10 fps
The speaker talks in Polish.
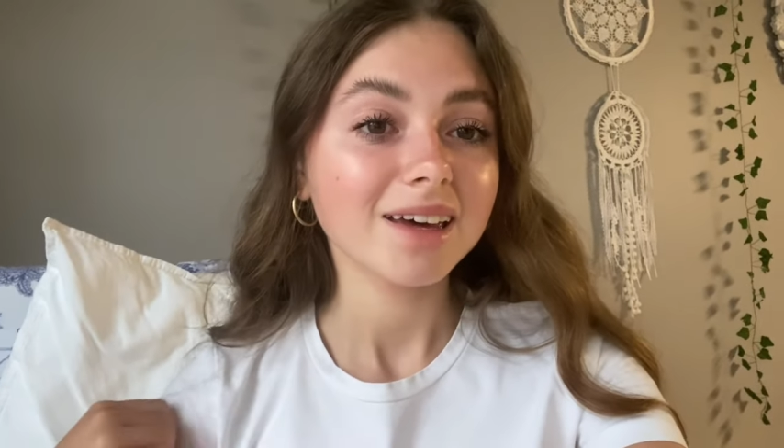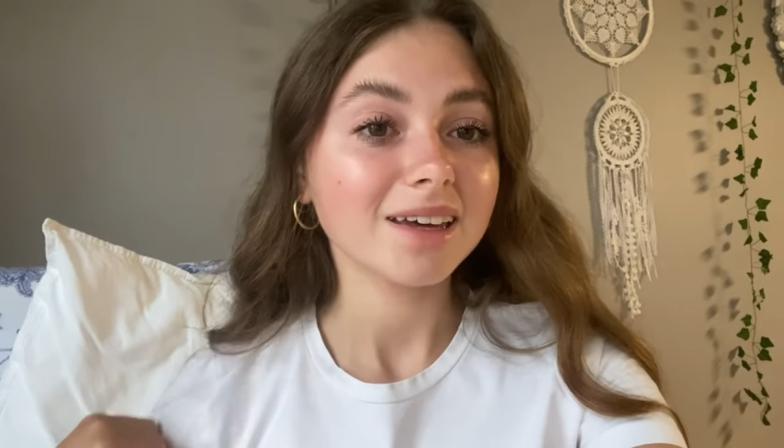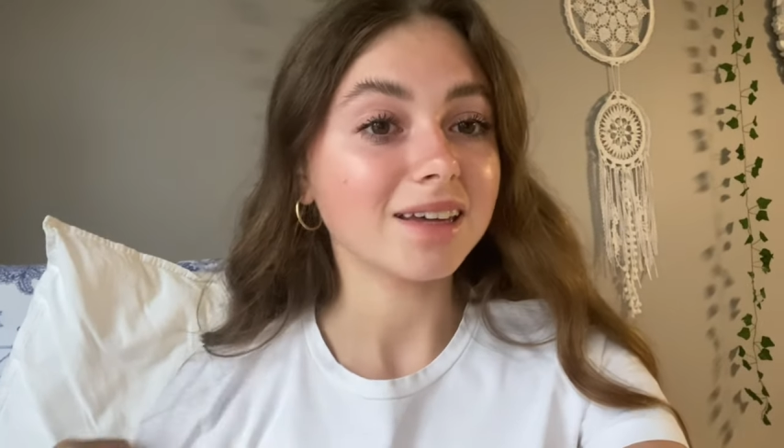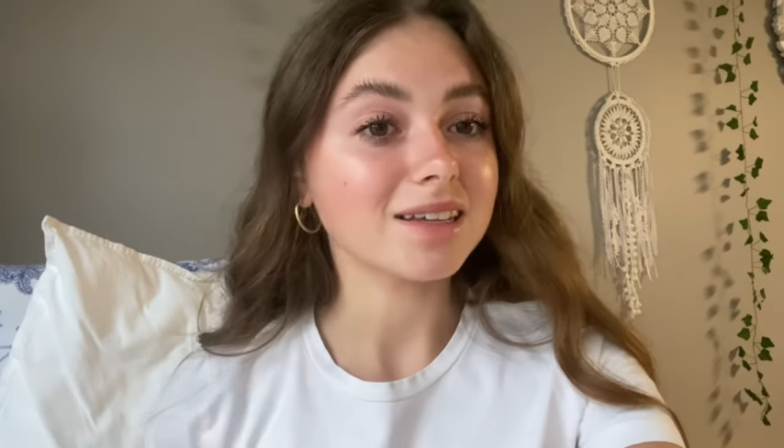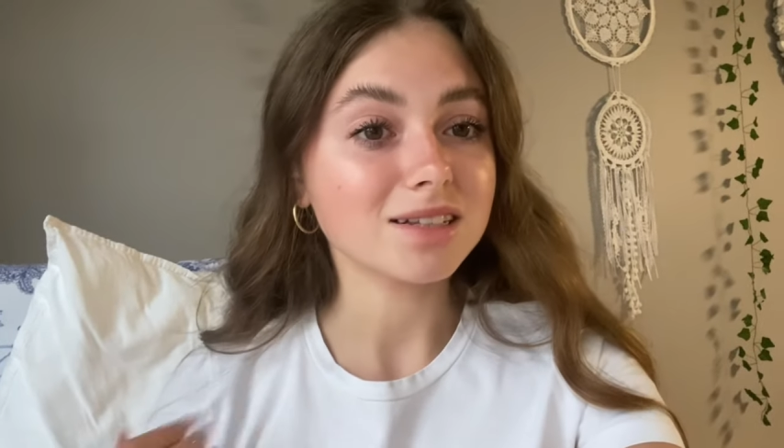
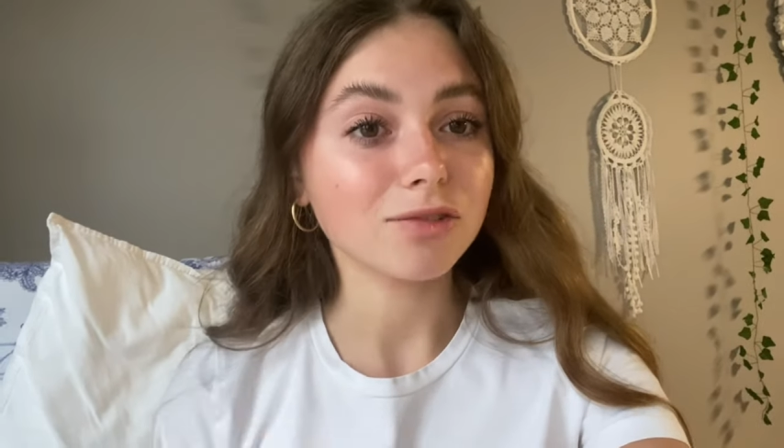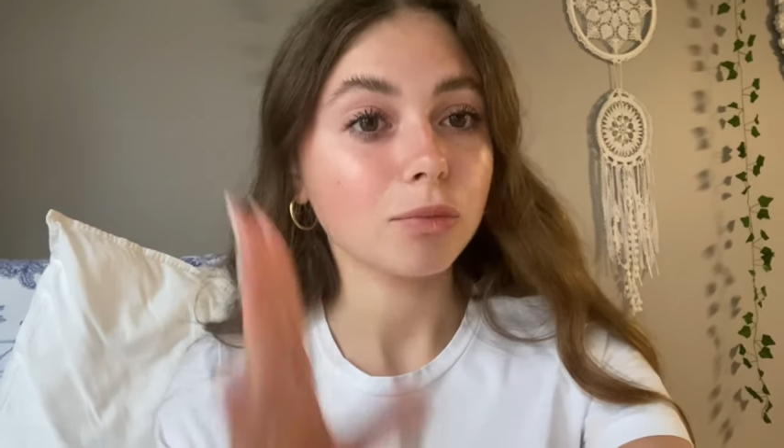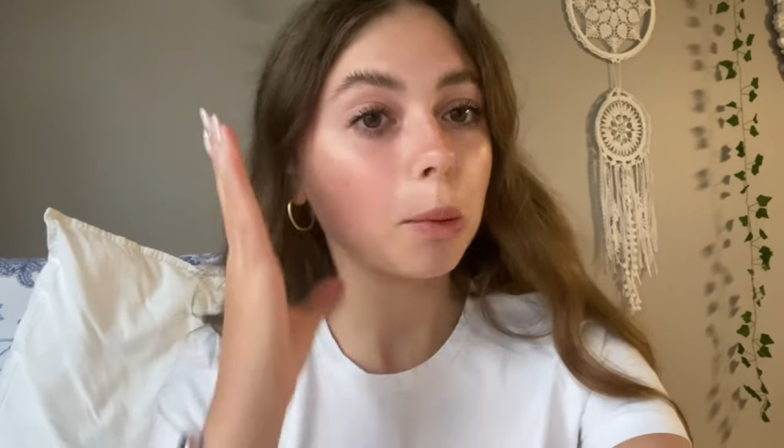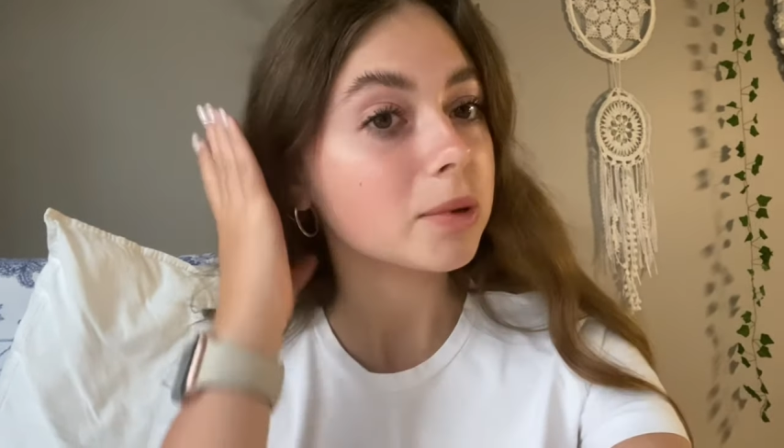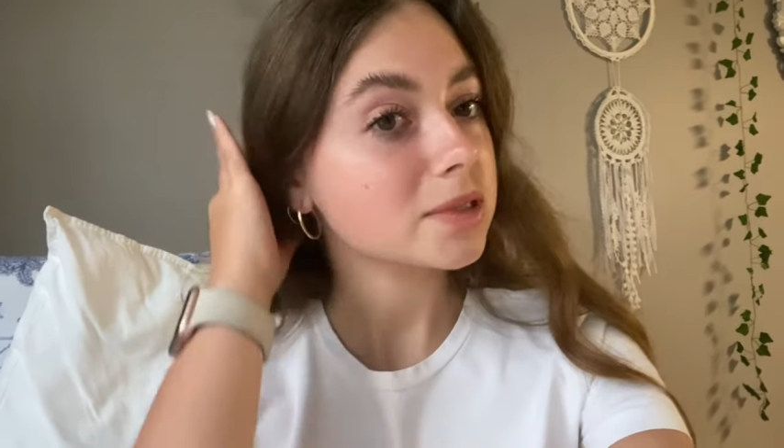i znowu
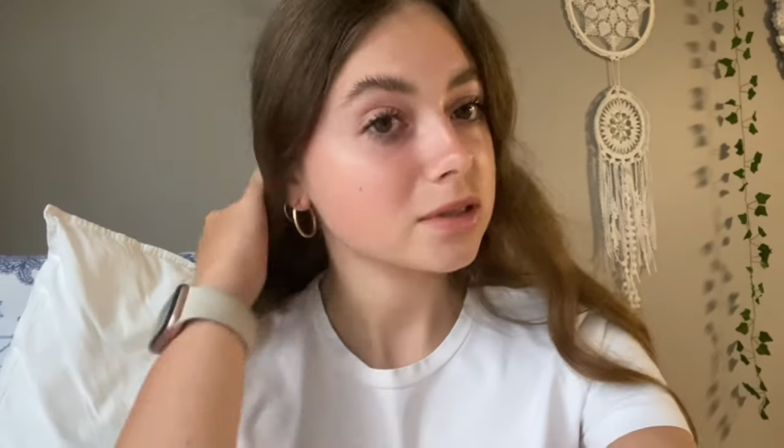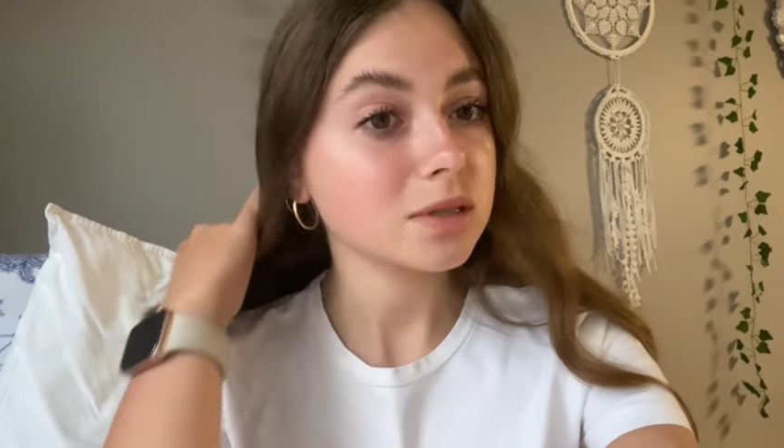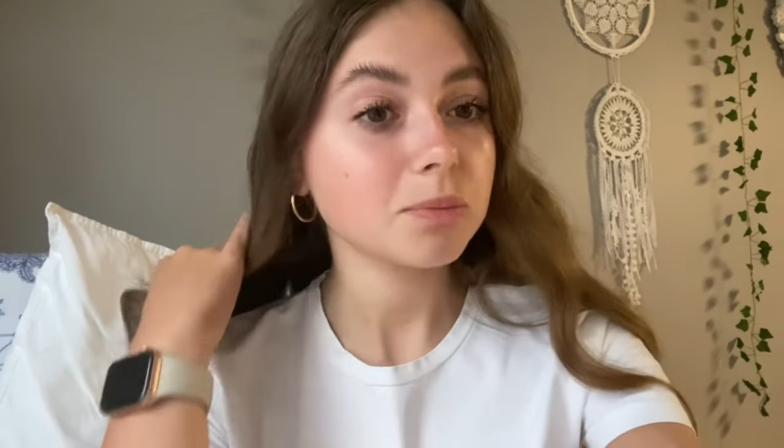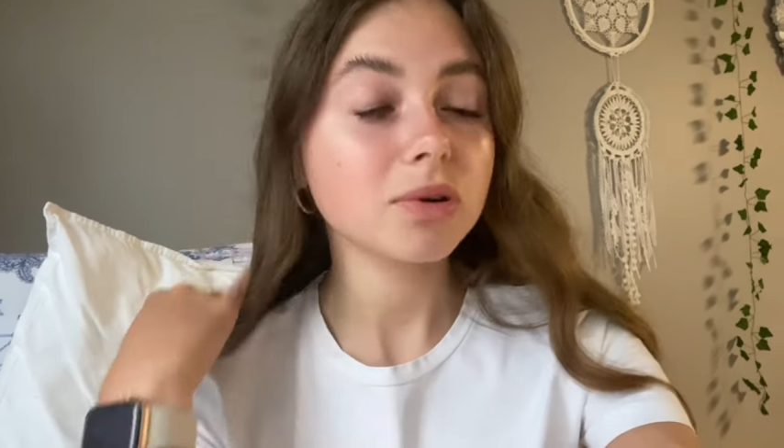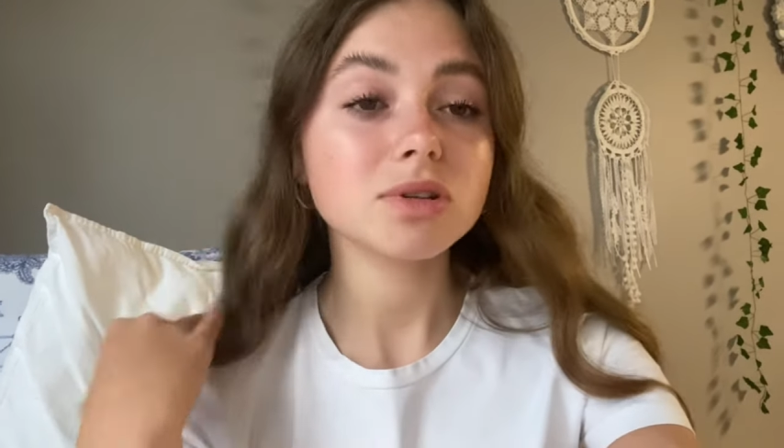po prostu na to
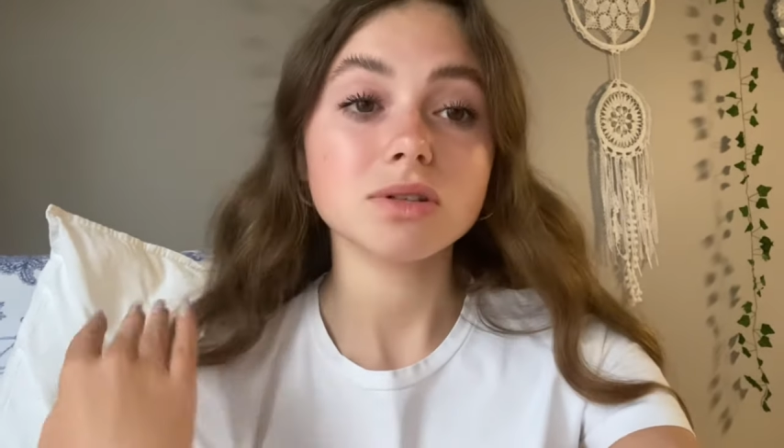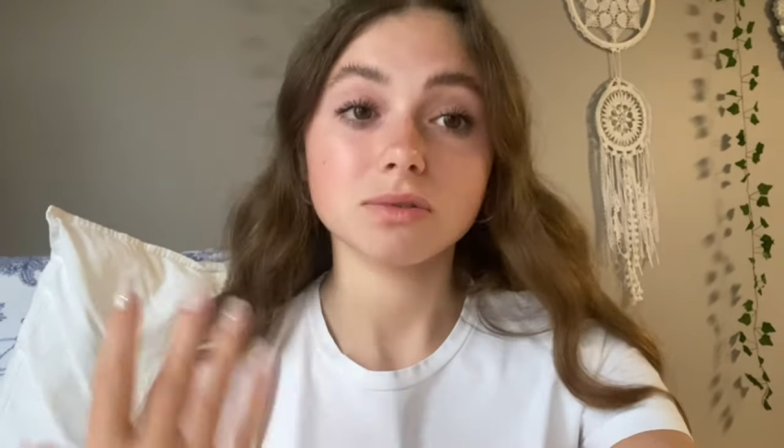spojrzeć,